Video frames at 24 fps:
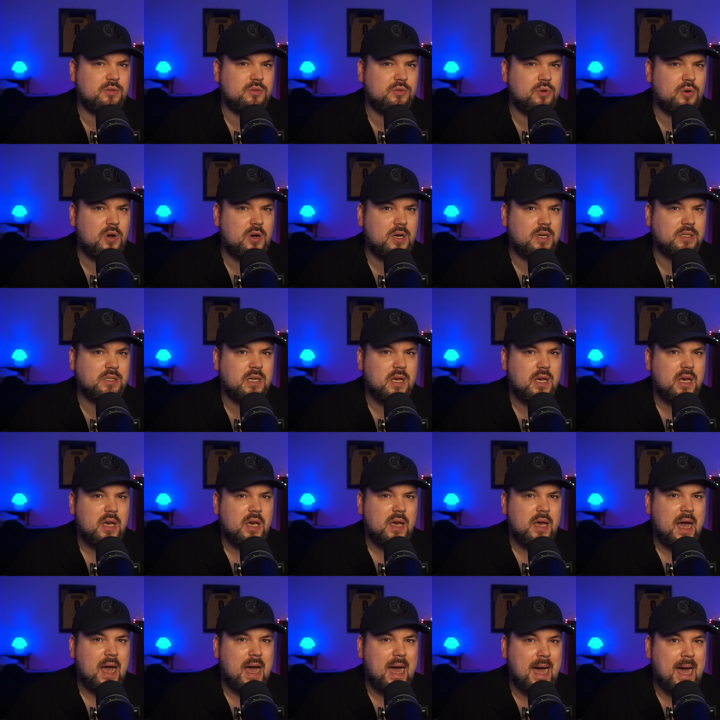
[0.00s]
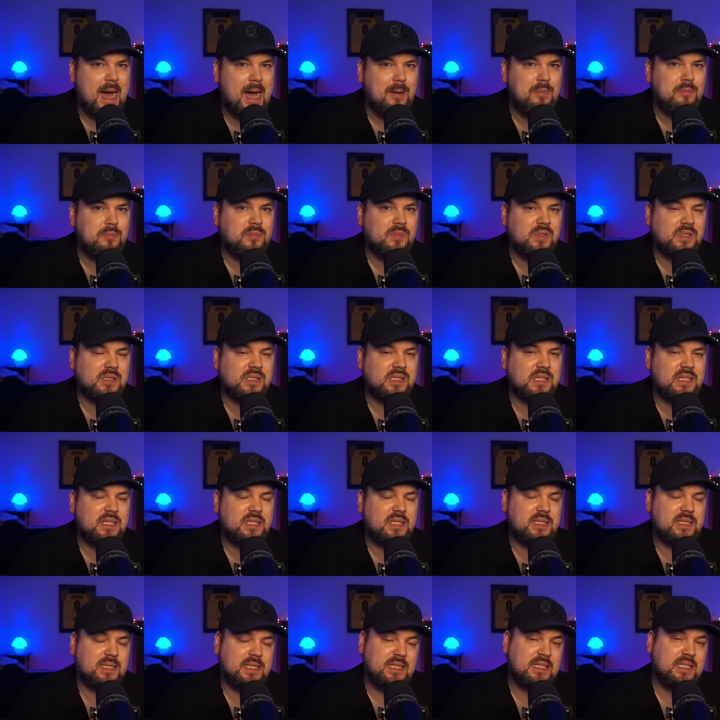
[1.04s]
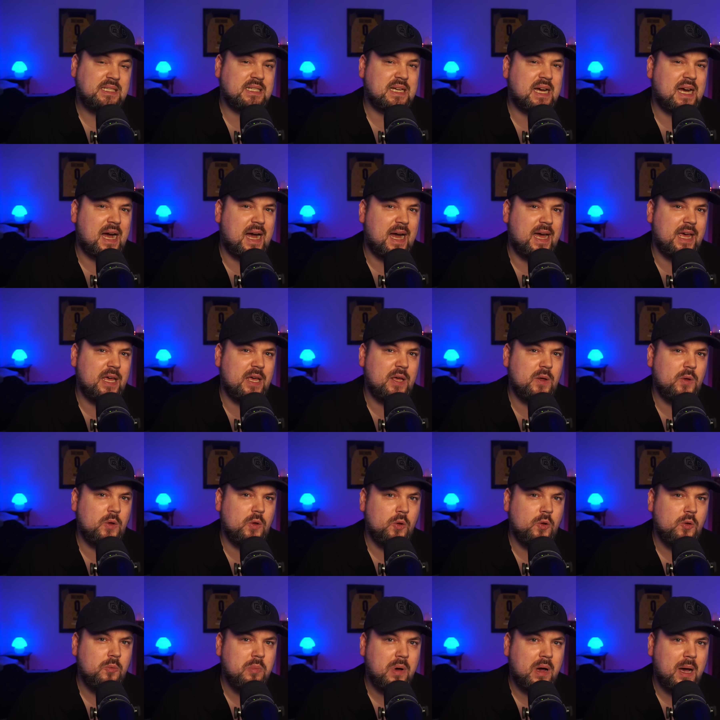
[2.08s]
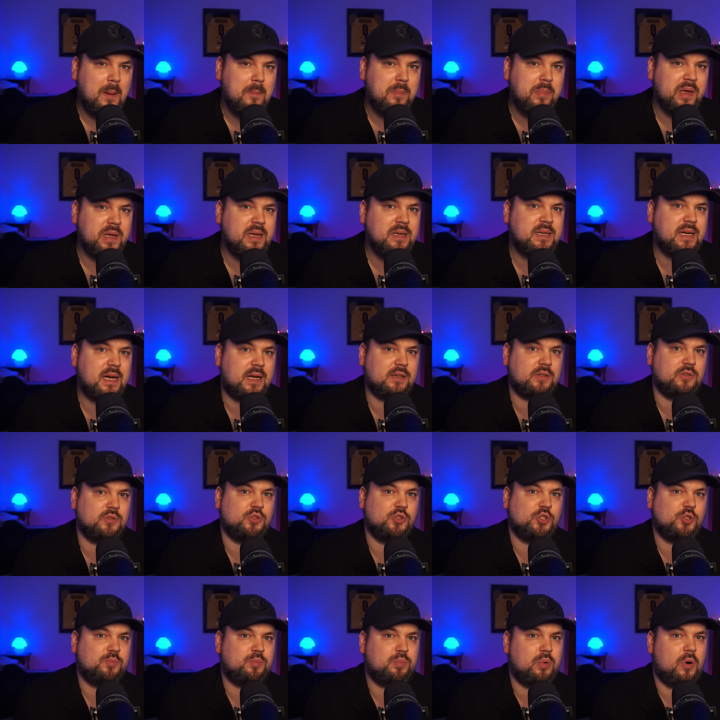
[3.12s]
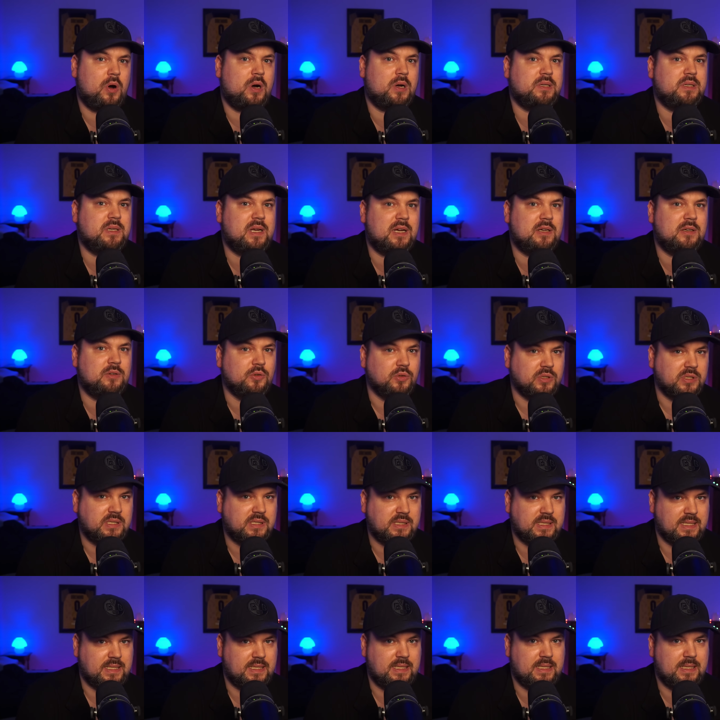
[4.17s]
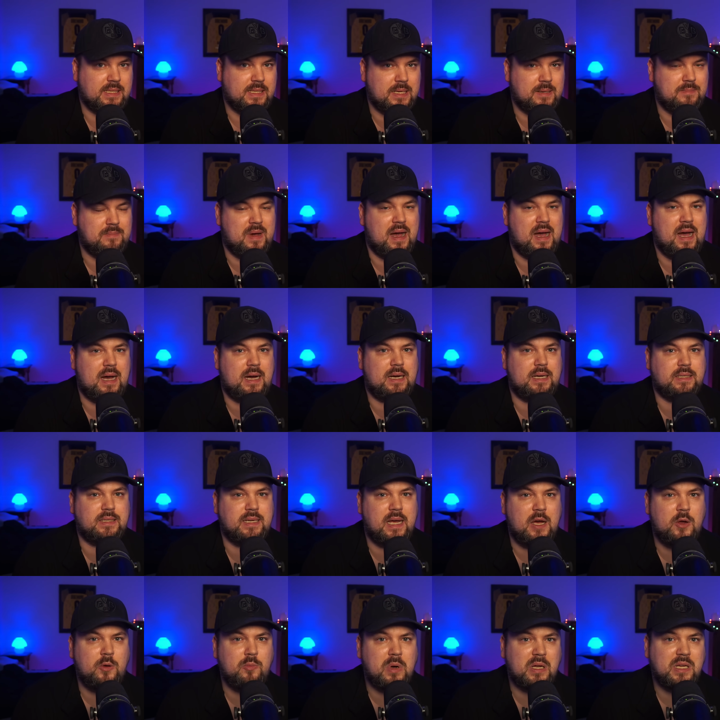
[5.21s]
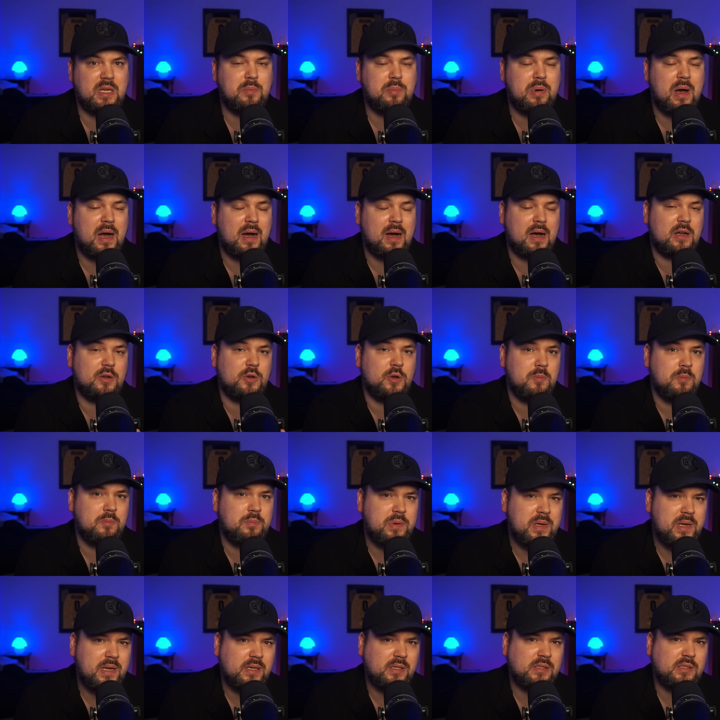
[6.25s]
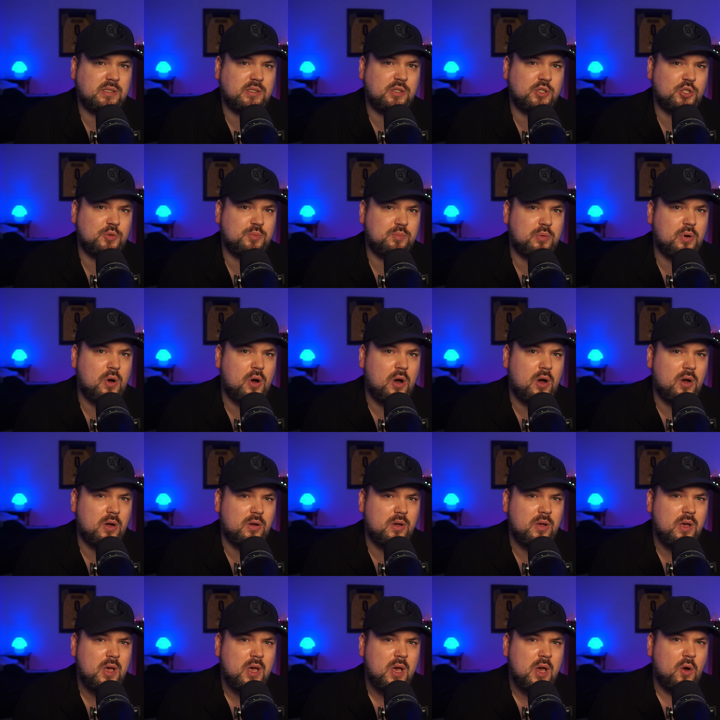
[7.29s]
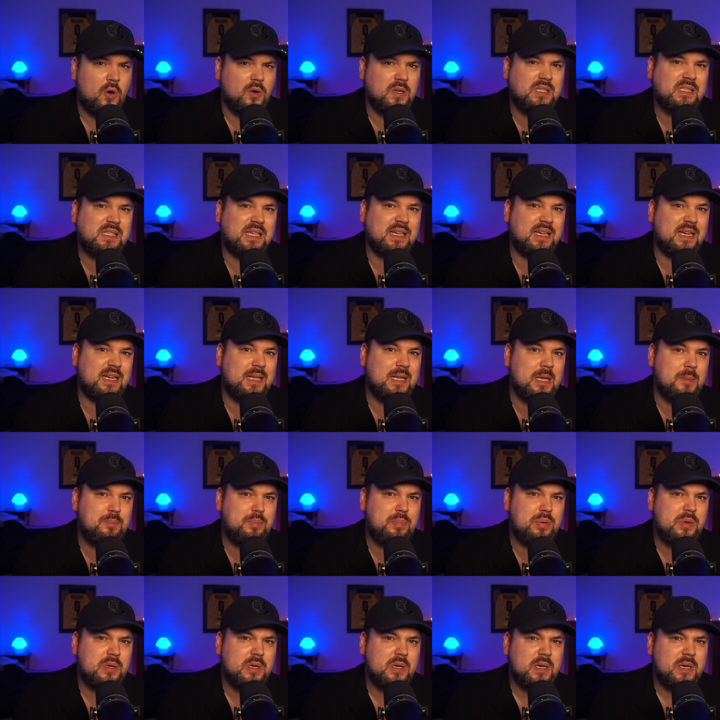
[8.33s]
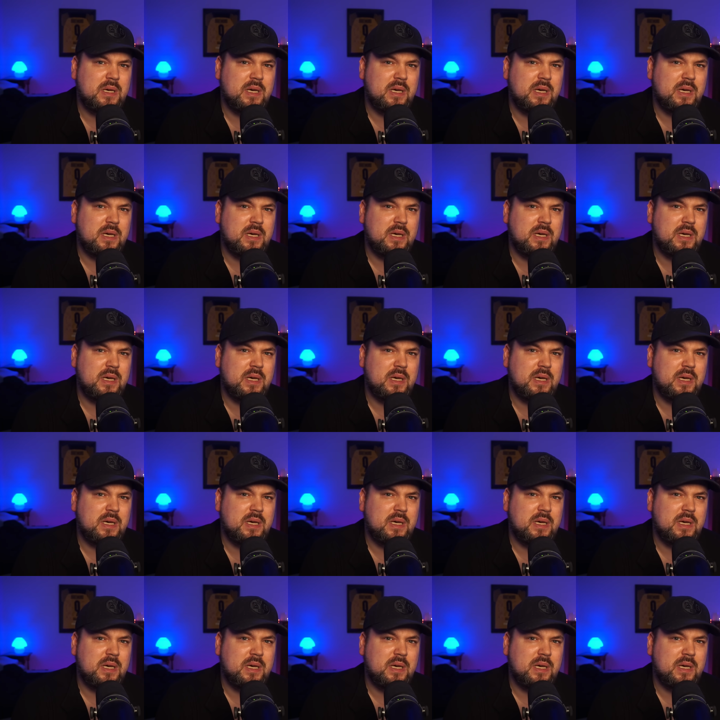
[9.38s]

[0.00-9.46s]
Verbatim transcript: und dort haben sich die drei über Behindertensportler lustig gemacht, ja, über die Paralympics gesprochen und dieser Clip